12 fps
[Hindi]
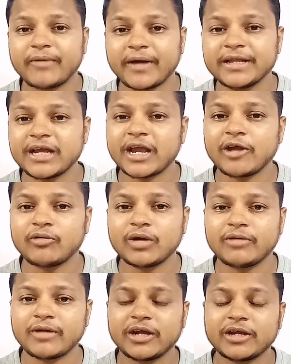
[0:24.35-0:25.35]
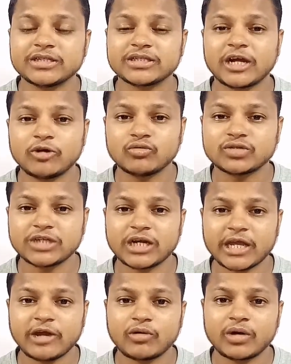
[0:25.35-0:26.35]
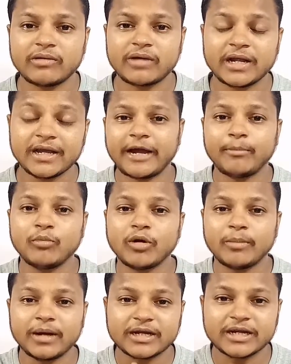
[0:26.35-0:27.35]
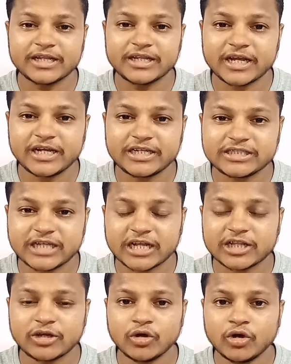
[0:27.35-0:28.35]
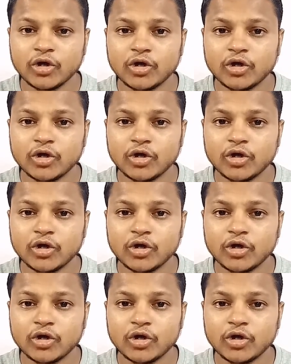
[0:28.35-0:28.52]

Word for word: फ़ायदा क्या होने वाला है इसका नुकसान क्या होने वाला है आप मोबाइल खरीदने के लिए जाते हो